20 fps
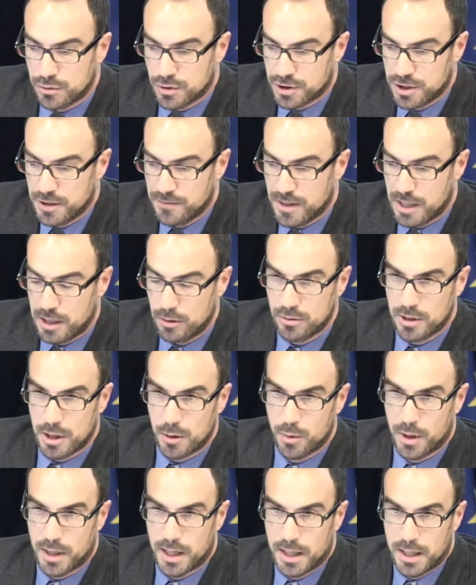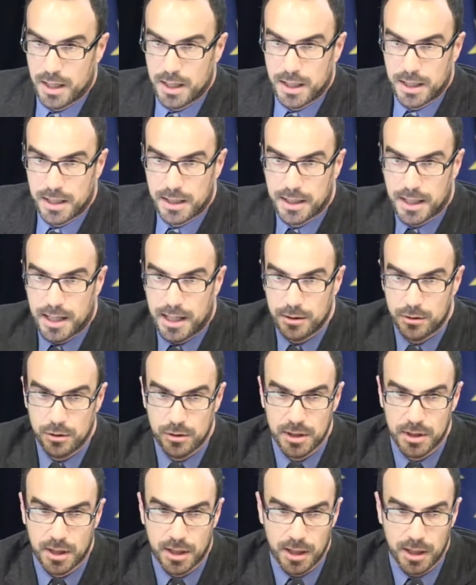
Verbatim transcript: si valuta qual è il grado di